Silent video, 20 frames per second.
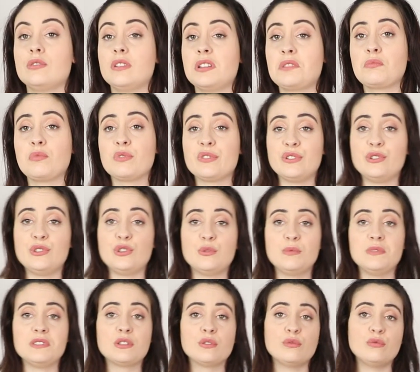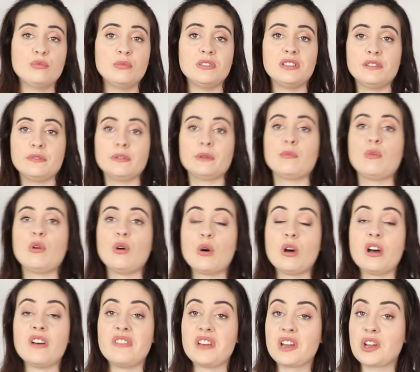Honnêtement, c'est une chemise que vous mettez vraiment
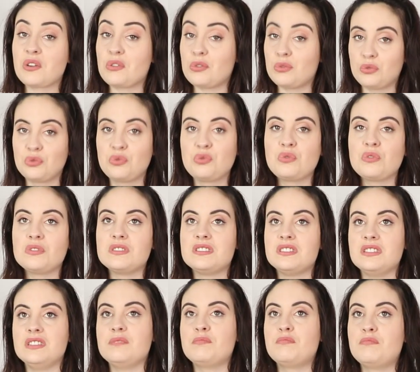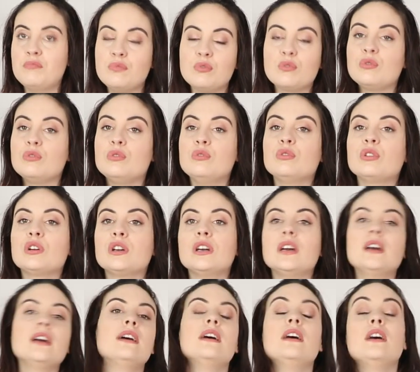avec tout aussi, beaucoup de look
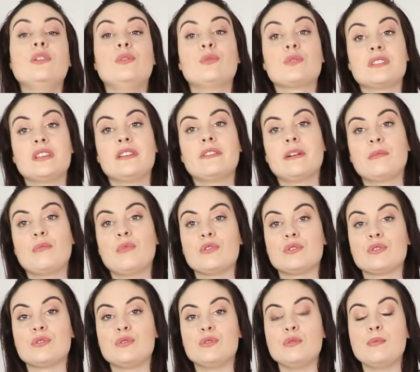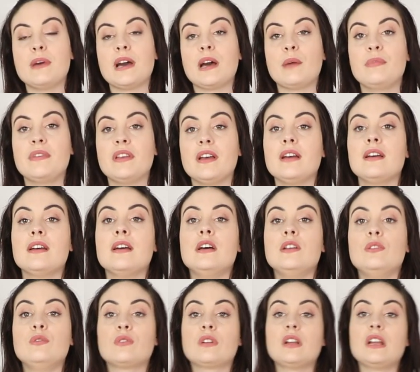Donc c'est vraiment super bien.
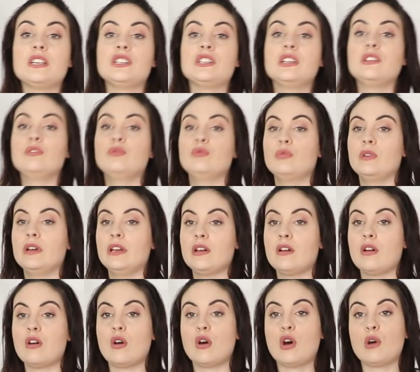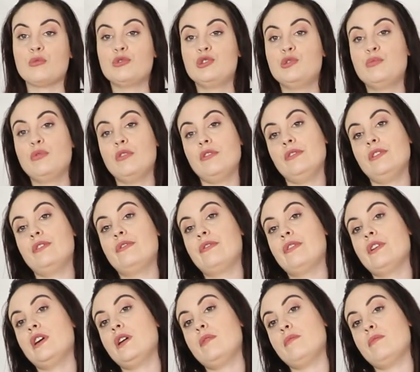Donc là, je l'ai nouée un petit peu vite
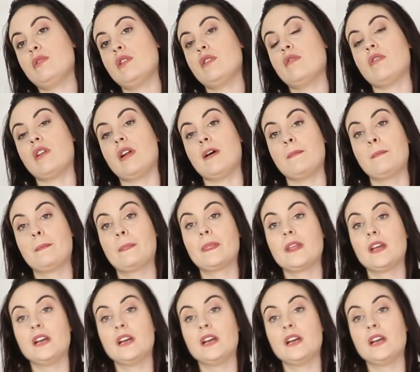fait, mais voilà.